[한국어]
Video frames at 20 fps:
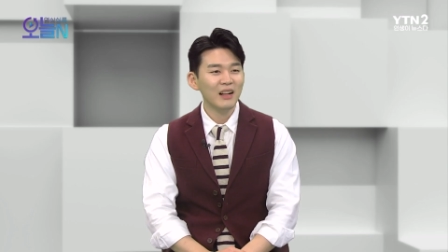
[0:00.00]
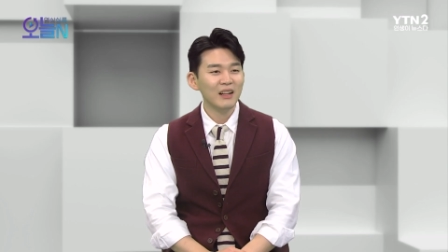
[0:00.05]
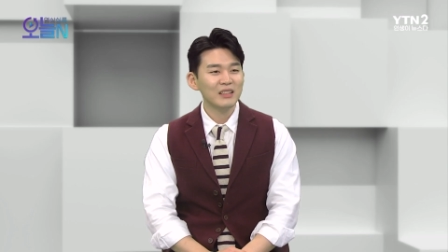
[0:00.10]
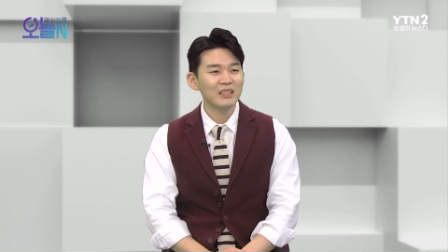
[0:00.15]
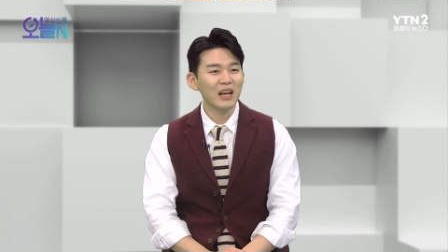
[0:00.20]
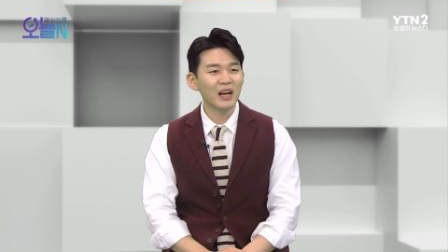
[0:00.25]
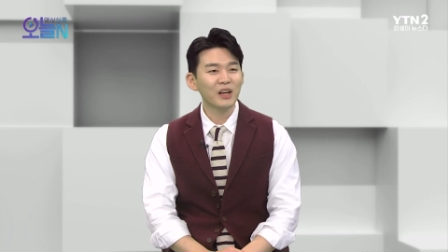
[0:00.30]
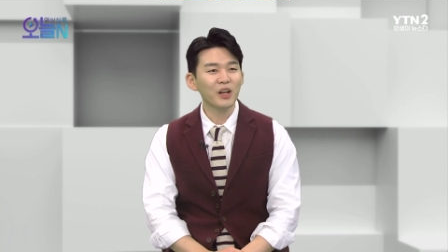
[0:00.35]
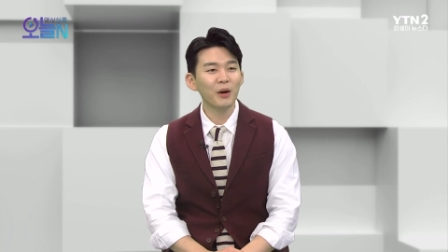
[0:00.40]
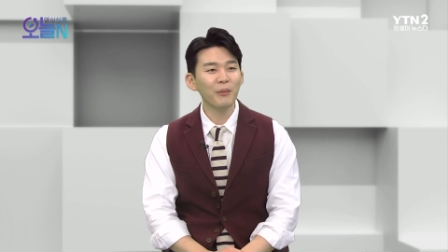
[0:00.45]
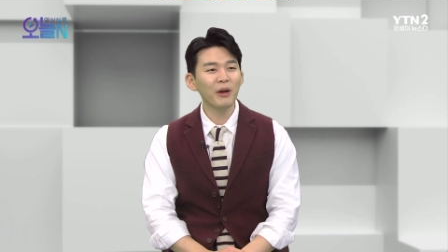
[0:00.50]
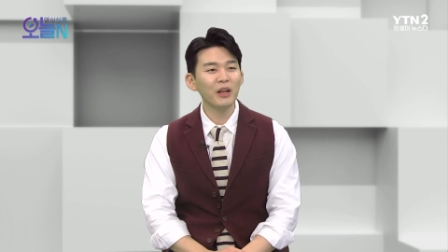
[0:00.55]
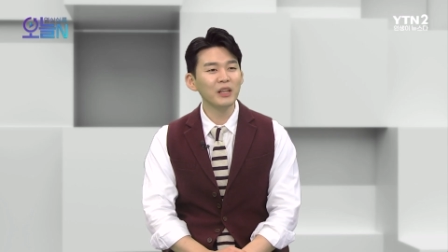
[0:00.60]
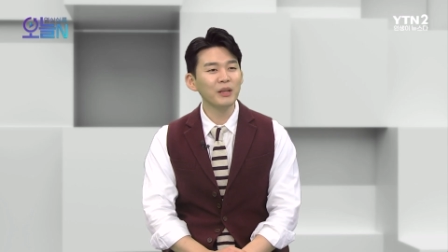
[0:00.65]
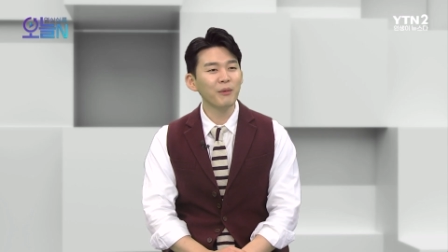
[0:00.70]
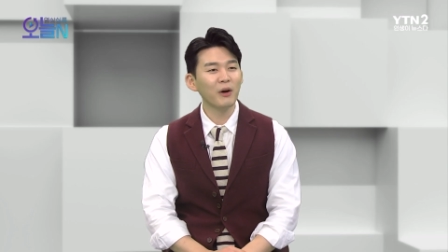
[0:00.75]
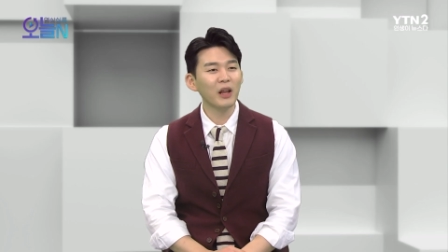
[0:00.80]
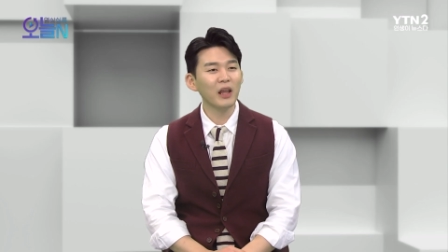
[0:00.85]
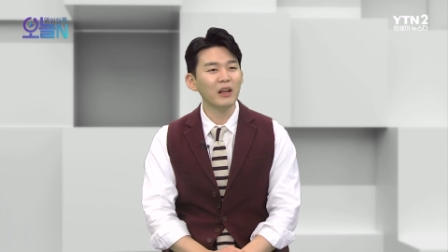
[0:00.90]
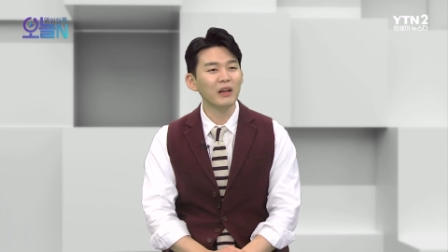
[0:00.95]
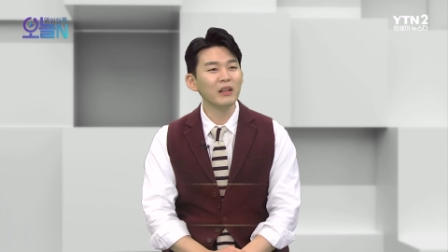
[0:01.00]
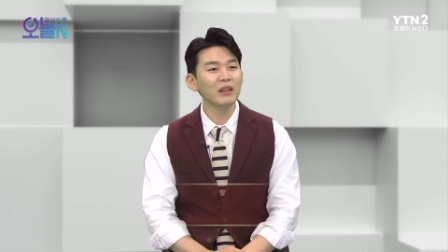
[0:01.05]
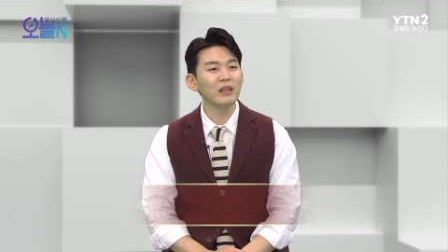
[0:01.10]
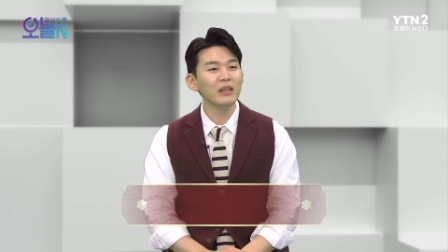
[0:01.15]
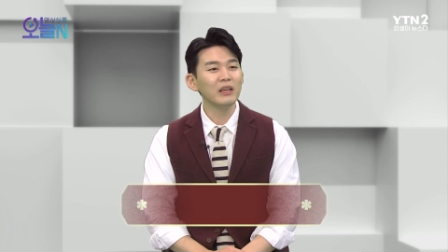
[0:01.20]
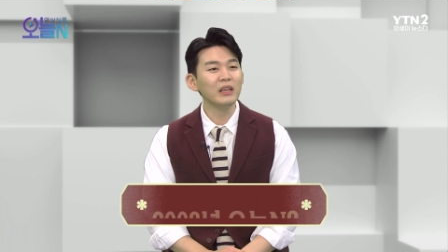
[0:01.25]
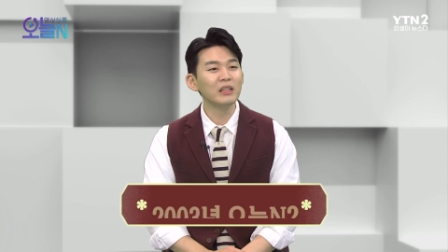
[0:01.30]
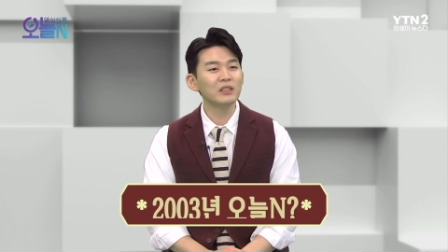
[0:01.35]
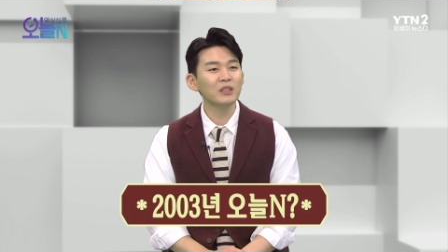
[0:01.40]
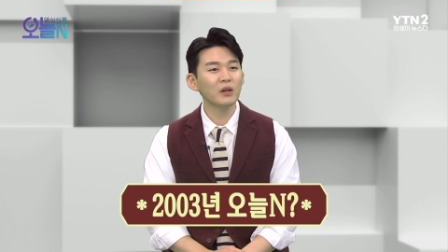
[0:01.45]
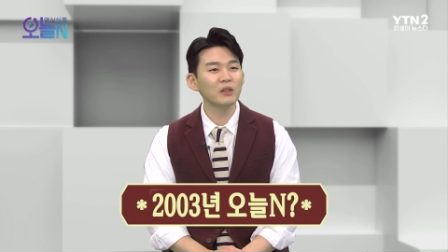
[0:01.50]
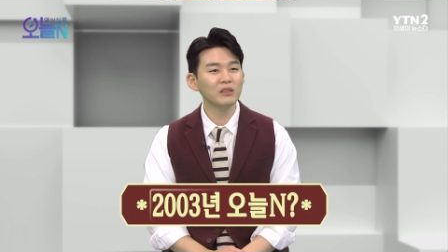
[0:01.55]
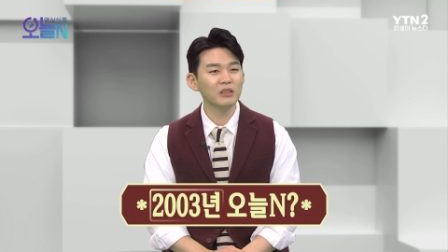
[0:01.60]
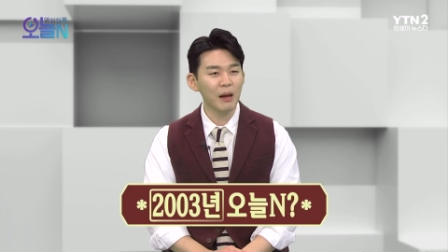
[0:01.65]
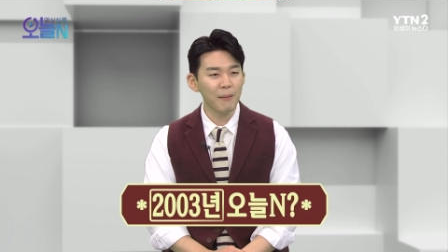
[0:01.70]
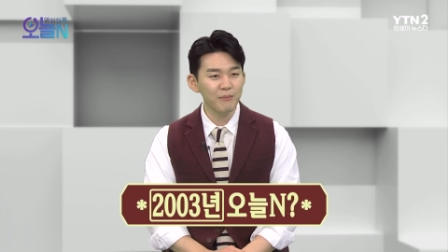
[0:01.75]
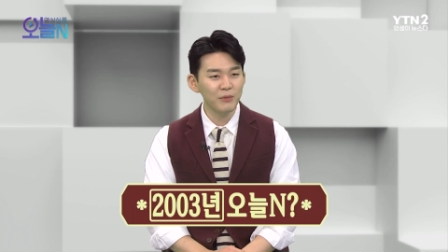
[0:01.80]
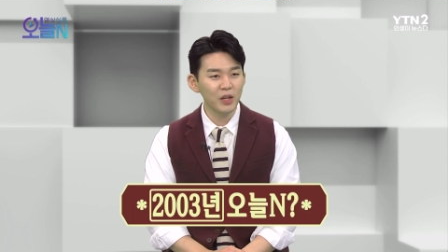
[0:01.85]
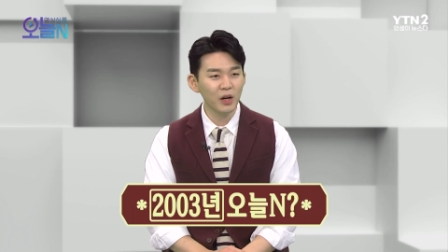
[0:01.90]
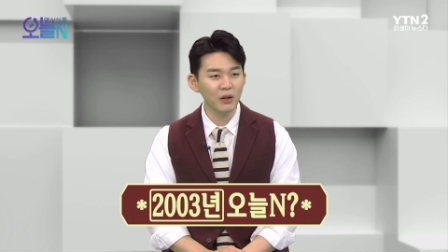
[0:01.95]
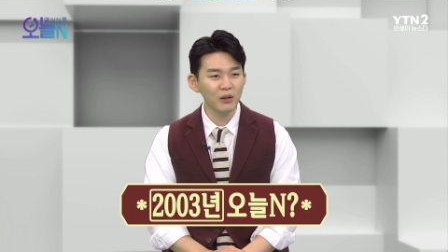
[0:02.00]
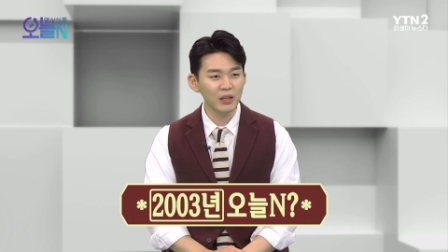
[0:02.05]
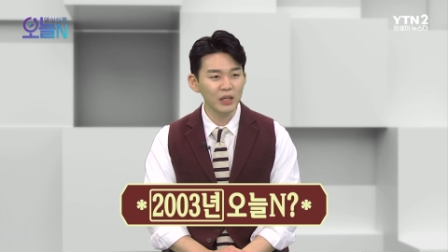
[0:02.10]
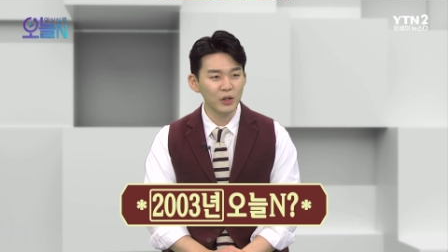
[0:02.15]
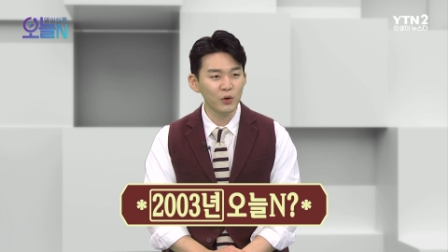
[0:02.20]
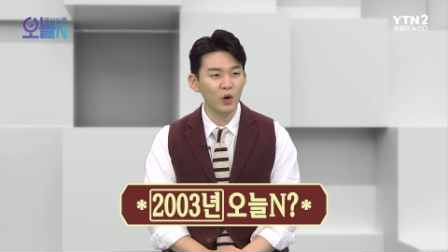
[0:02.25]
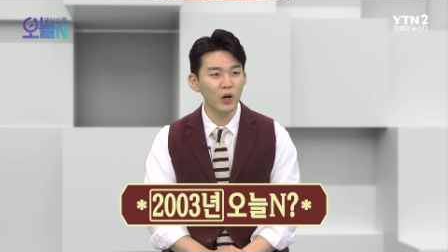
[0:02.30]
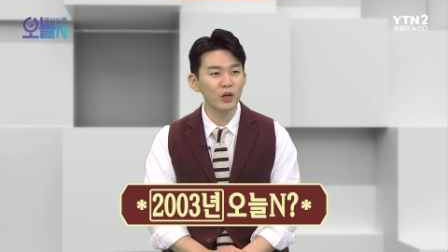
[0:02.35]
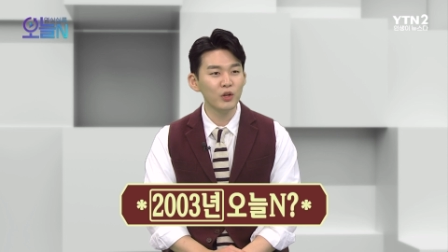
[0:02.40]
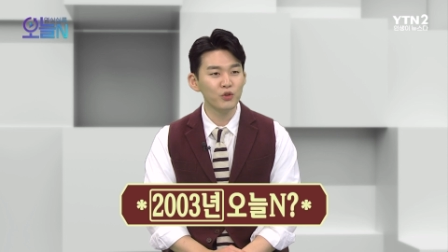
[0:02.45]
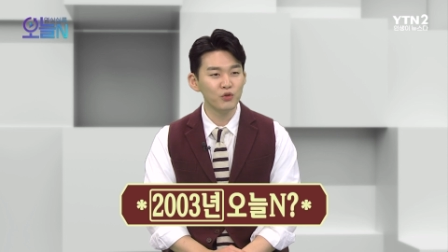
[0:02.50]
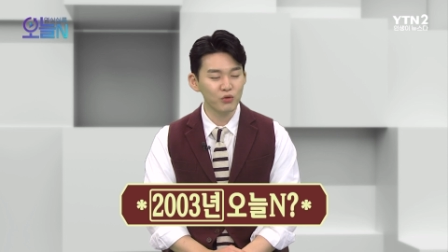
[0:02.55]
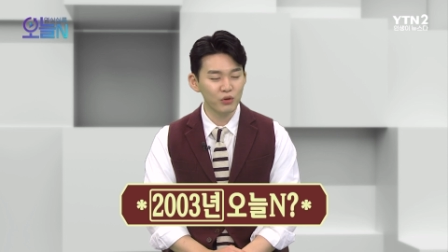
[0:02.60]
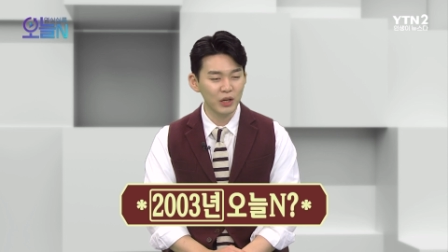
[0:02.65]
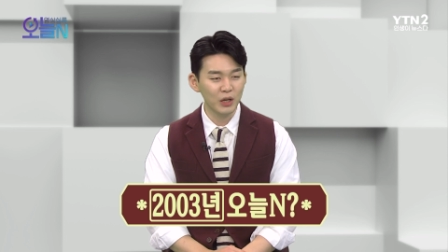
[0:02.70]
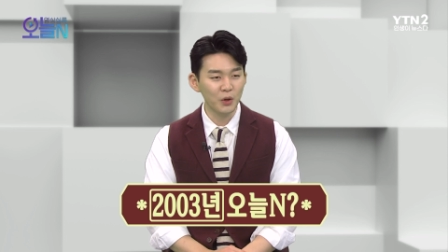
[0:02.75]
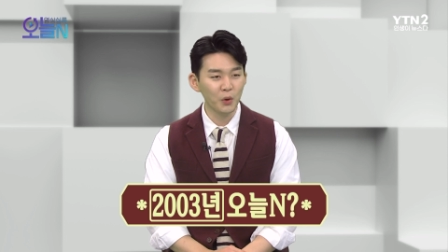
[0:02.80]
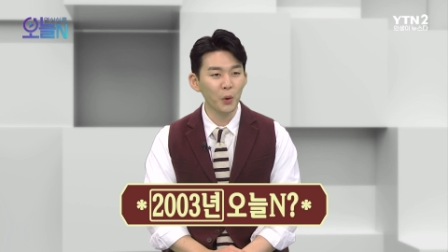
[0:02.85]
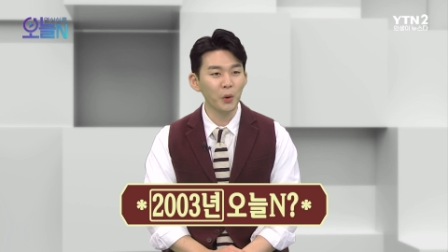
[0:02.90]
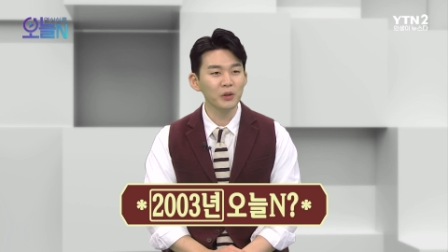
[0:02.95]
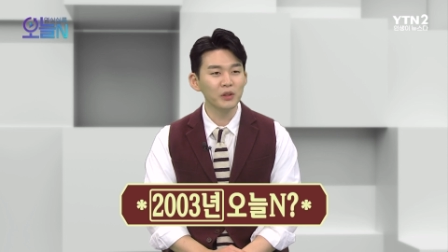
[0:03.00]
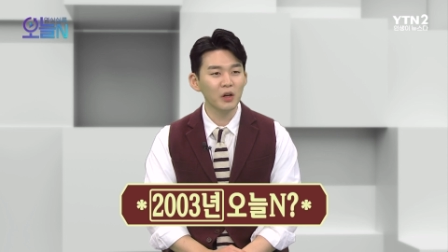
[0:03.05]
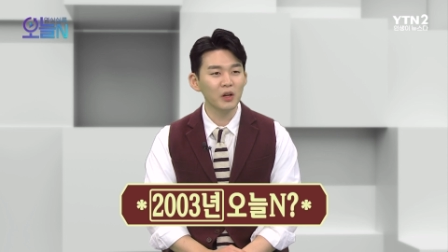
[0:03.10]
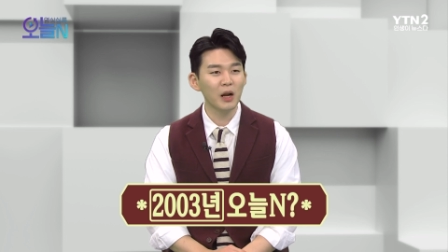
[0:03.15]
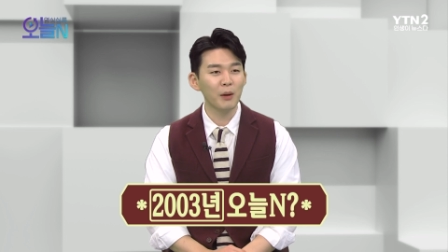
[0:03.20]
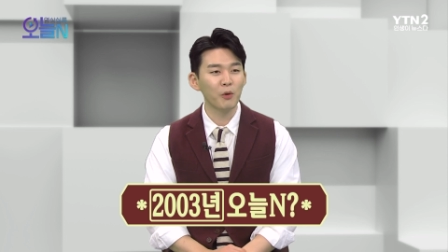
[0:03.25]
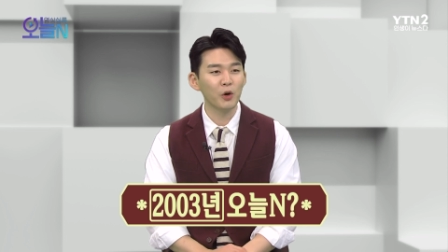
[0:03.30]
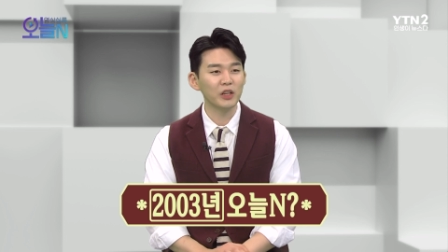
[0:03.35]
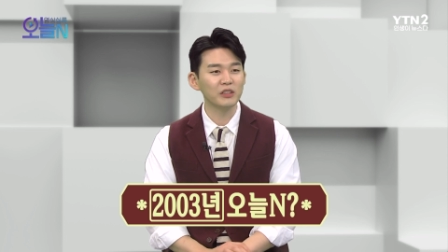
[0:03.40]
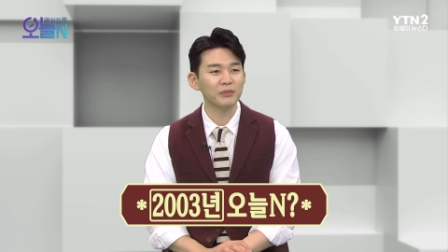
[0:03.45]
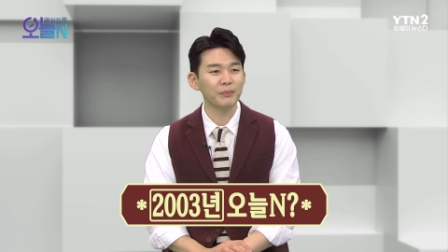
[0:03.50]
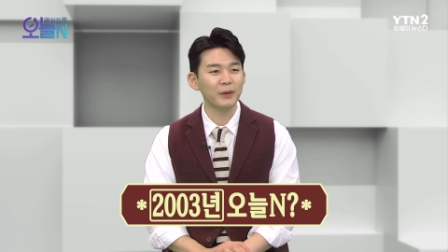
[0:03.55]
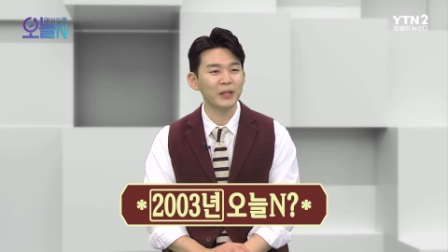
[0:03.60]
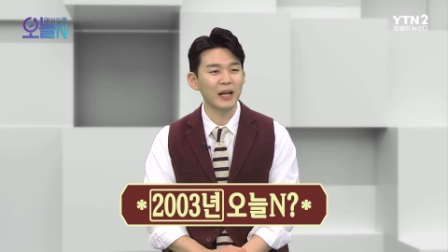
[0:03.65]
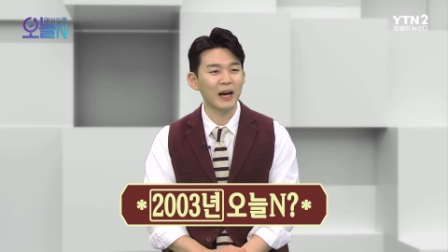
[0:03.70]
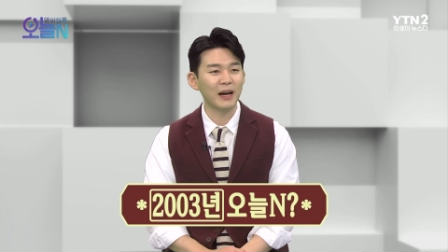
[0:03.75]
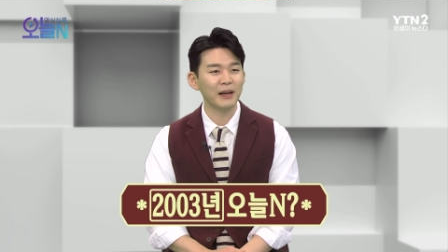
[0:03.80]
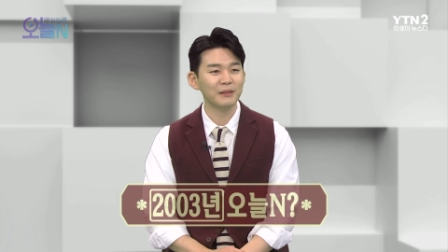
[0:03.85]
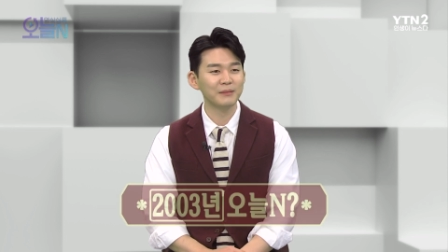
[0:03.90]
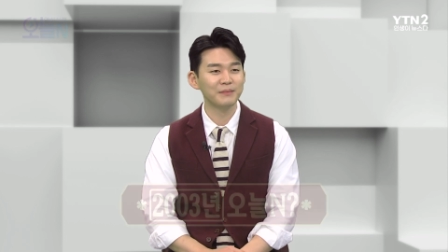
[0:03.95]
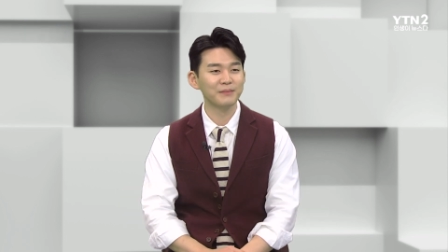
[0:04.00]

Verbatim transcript: 자, 그러면 이번에는 2003년 1월 6일로 떠나보겠습니다.